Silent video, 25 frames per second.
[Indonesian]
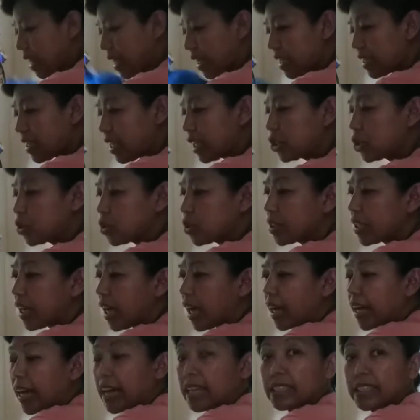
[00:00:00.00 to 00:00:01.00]
kita juga
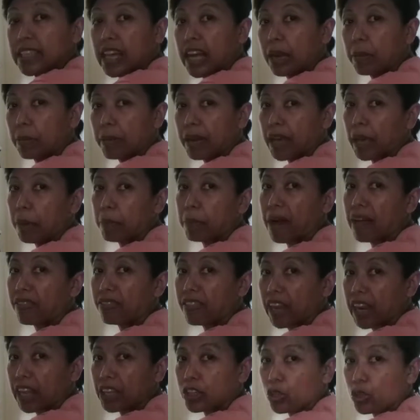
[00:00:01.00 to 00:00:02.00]
ganjal pakai
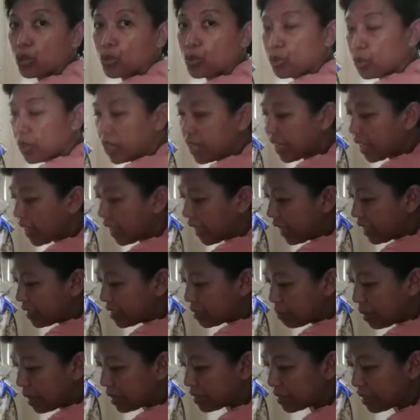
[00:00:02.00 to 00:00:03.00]
bantal atau guling ya
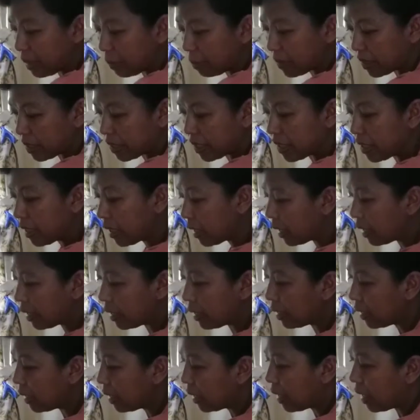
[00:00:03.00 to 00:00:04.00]
semacam ini
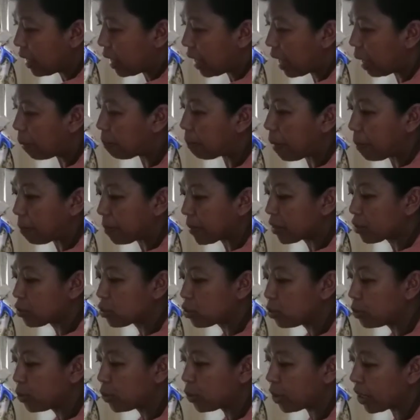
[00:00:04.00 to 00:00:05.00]
apapun itu
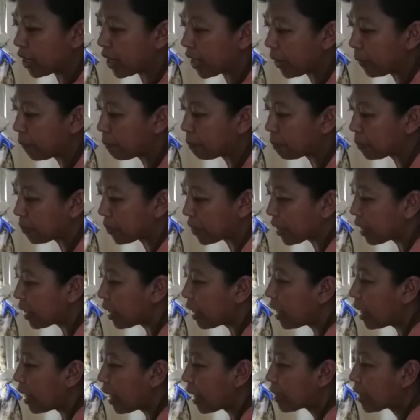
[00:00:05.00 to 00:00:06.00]
boleh
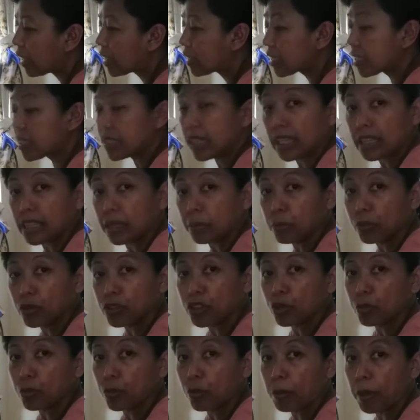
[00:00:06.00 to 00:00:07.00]
lantas kita
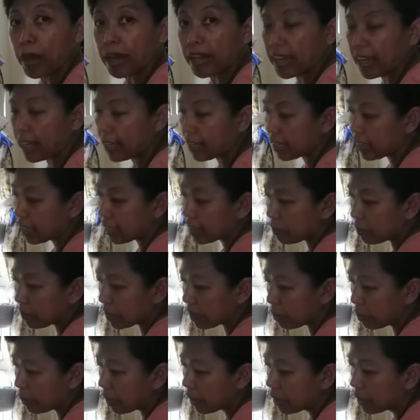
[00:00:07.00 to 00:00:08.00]
tepuk-tepuk bagian ini
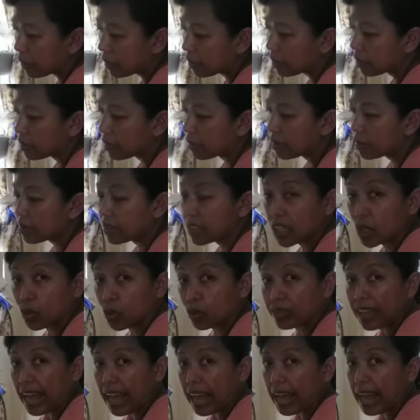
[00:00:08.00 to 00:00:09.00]
teman-teman siku
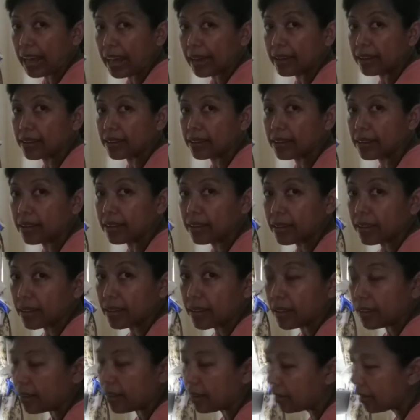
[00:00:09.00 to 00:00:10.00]
tangan
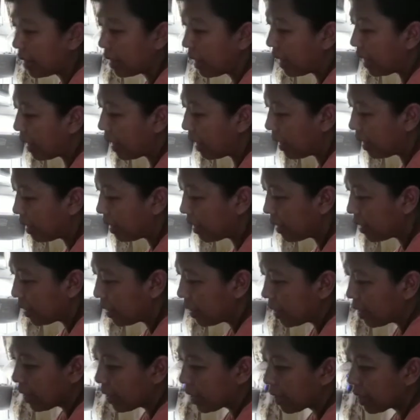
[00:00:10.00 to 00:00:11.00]
nah
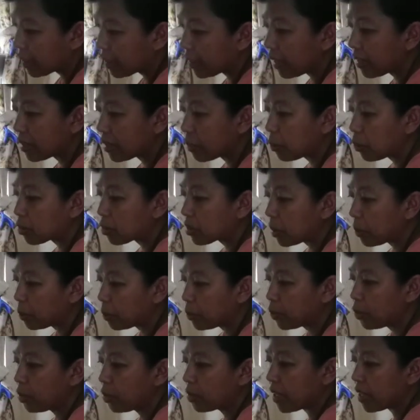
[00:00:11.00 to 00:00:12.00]
kita
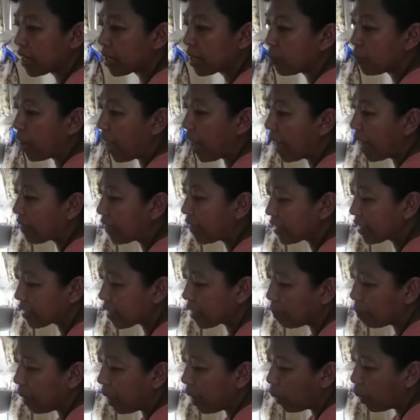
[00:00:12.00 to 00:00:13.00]
tepuk-tepuk dari mulai atas ke
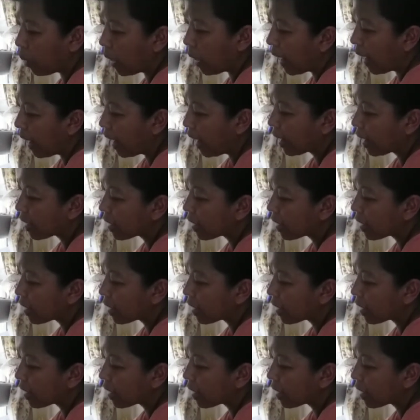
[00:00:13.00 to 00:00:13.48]
bawah